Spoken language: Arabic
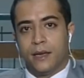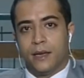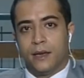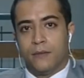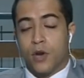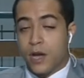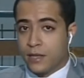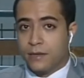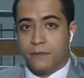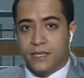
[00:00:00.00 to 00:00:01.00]
آه،
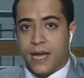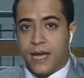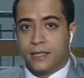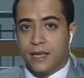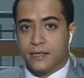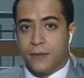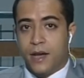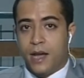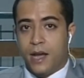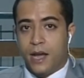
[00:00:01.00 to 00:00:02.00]
مقارنه بساعات
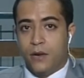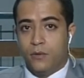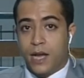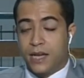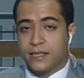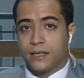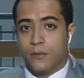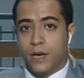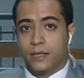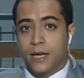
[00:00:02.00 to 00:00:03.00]
الصباح الاولى خاصه
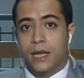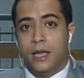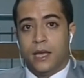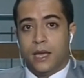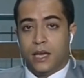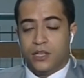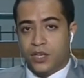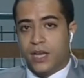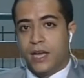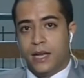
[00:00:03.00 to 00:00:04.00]
وان آه،
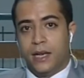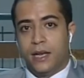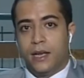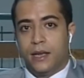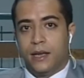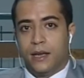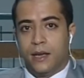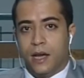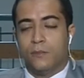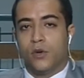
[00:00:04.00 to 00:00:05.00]
انشغال
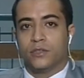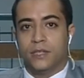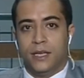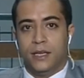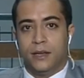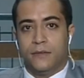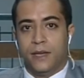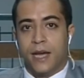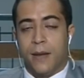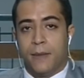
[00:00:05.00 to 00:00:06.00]
المواطنين
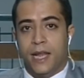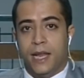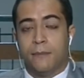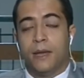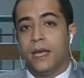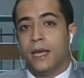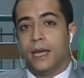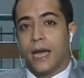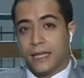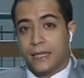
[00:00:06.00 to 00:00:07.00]
في اعمالهم
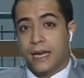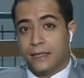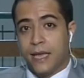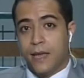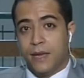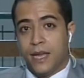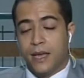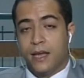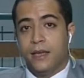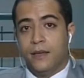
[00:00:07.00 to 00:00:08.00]
حتى الانتهاء
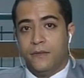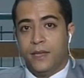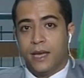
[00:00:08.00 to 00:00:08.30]
منها في